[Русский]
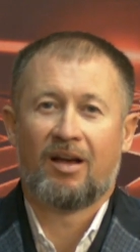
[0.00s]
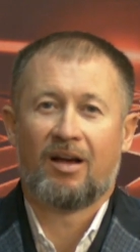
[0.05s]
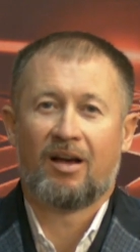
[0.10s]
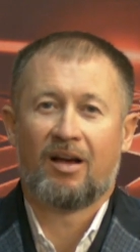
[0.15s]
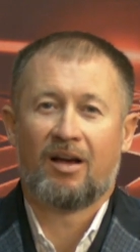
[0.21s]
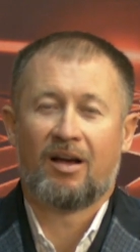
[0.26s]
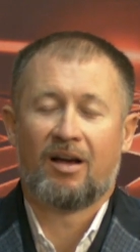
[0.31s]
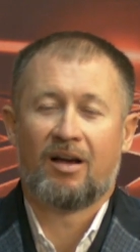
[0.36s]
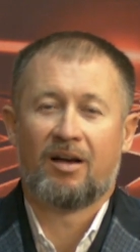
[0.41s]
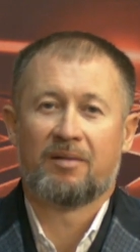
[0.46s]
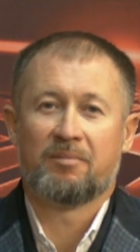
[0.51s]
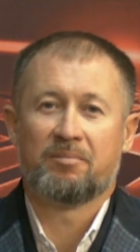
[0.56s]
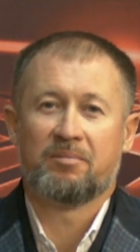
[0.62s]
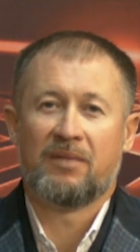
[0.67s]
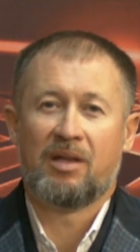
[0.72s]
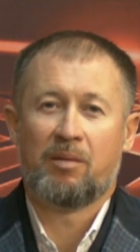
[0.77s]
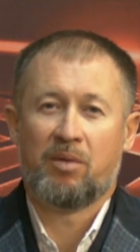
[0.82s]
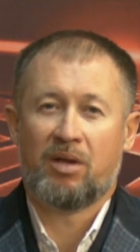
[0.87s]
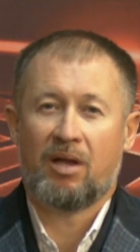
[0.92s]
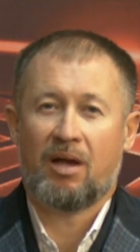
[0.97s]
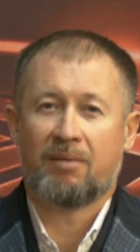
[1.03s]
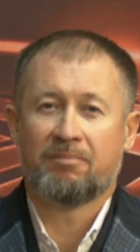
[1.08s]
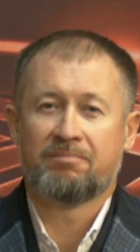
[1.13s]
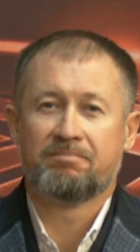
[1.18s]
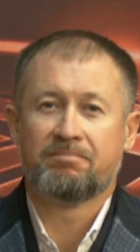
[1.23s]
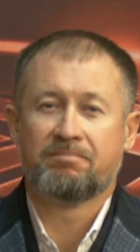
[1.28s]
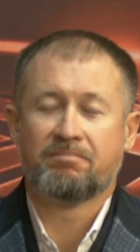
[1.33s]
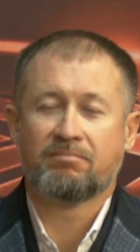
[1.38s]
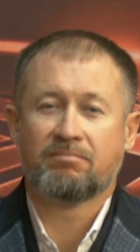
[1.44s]
Для меня
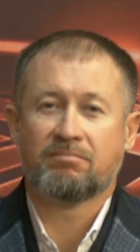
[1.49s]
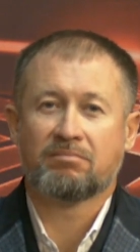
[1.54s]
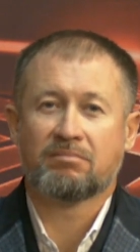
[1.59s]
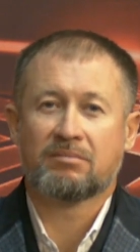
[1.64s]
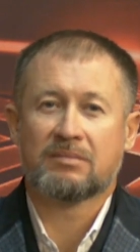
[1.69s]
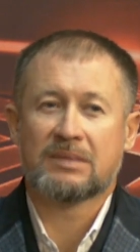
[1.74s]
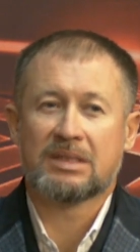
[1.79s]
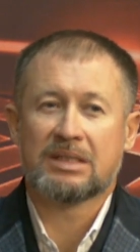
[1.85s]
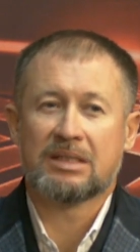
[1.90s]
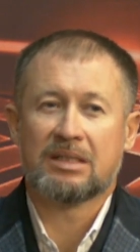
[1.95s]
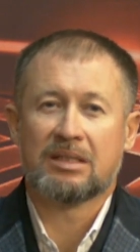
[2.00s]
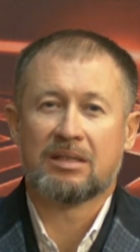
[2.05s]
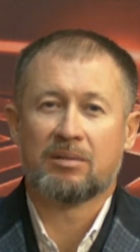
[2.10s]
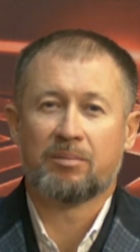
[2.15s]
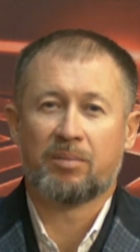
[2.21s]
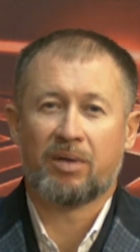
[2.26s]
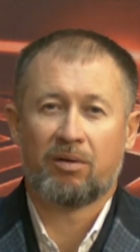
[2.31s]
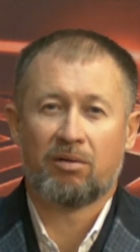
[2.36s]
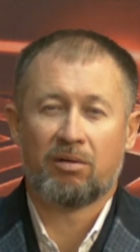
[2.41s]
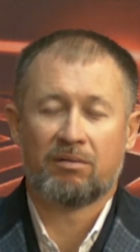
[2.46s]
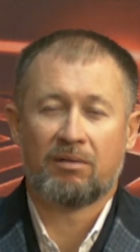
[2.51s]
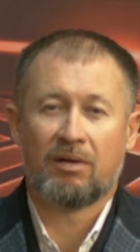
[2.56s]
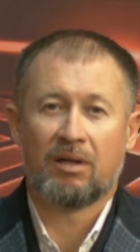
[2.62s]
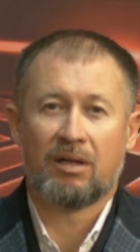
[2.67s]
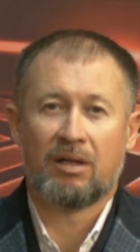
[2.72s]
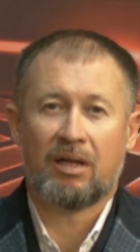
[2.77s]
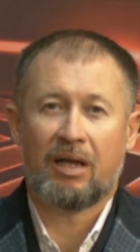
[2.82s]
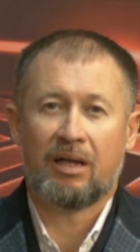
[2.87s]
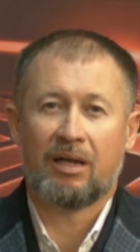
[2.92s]
приход в
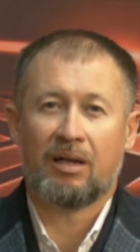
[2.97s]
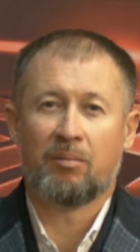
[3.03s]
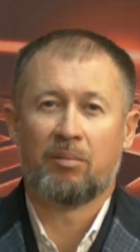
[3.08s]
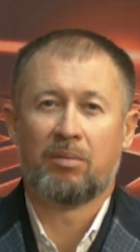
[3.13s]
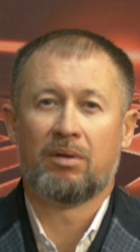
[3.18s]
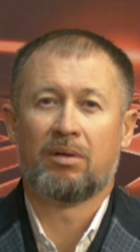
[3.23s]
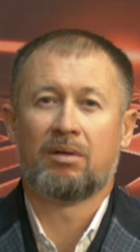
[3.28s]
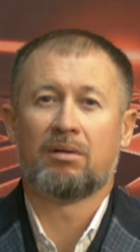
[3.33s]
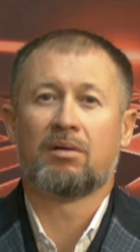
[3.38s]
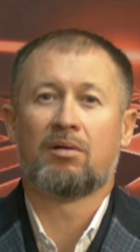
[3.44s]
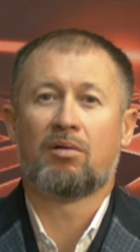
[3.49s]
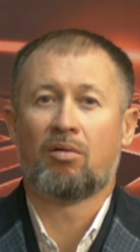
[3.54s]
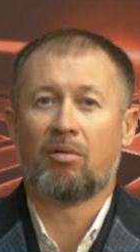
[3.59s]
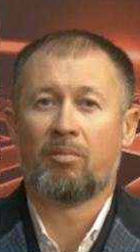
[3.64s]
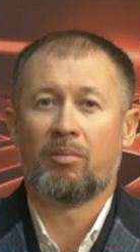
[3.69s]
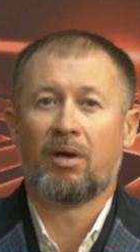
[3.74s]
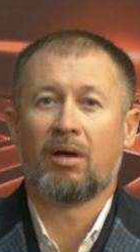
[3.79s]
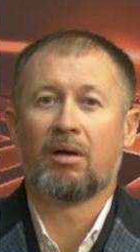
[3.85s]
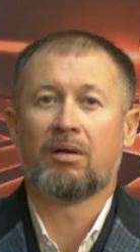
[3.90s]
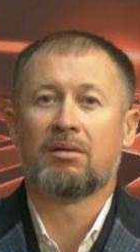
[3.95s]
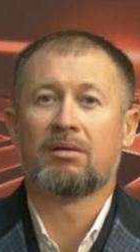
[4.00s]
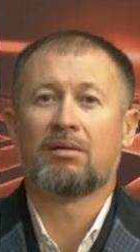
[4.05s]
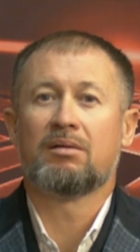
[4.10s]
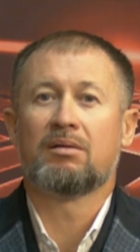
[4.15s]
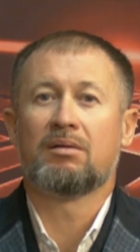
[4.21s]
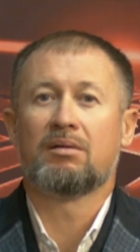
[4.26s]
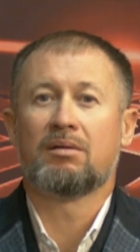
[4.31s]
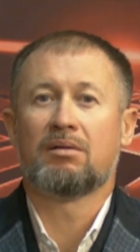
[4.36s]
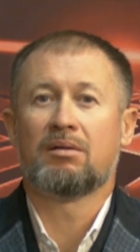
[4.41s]
голодание был, кроме
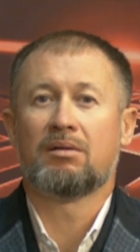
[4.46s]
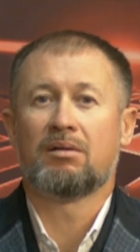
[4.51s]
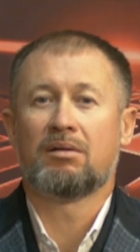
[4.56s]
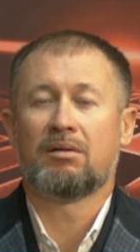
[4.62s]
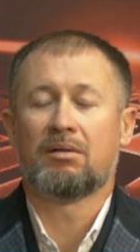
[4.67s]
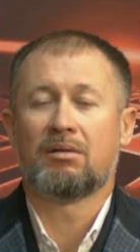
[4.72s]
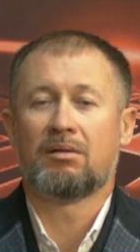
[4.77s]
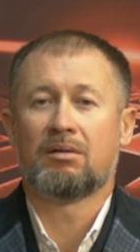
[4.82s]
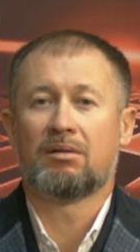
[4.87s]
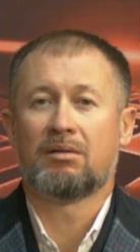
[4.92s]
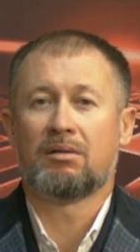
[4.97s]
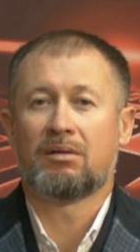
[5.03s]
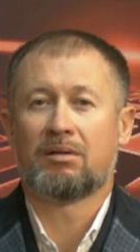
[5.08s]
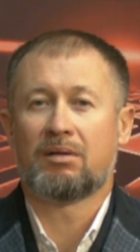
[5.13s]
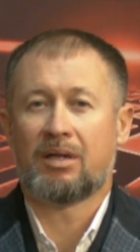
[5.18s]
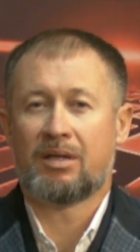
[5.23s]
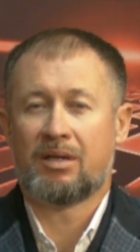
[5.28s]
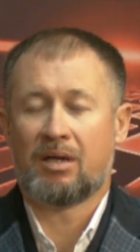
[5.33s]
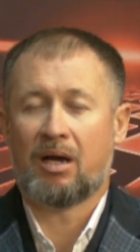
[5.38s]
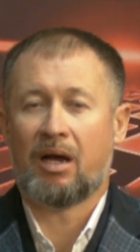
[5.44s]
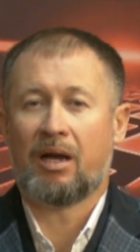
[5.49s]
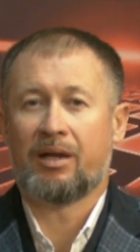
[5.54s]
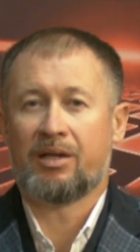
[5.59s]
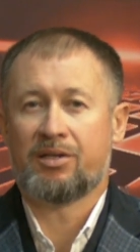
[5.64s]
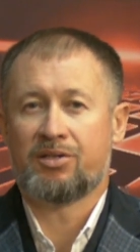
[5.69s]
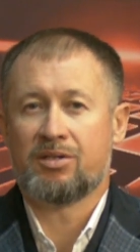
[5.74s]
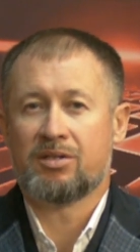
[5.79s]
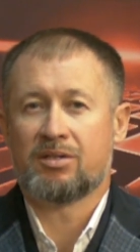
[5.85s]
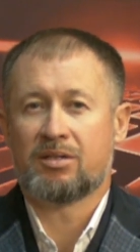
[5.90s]

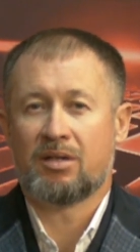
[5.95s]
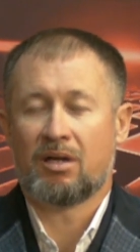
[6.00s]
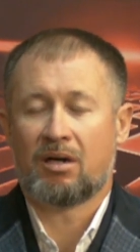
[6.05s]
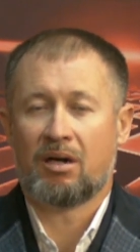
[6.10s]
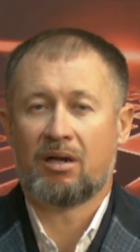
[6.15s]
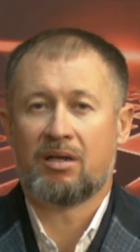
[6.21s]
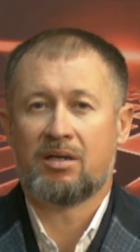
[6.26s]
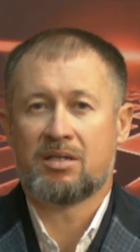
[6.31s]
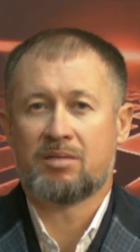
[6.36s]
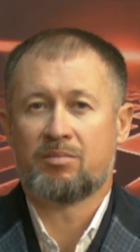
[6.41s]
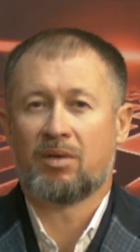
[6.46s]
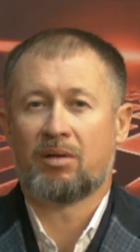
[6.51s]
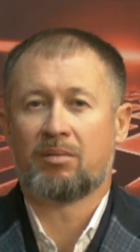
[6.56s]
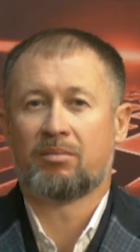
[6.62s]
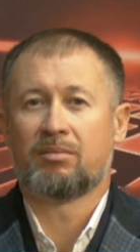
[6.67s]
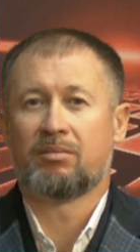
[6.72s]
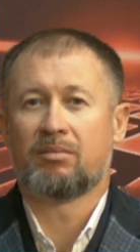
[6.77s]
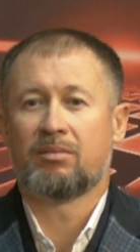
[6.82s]
радикальной чистки организма,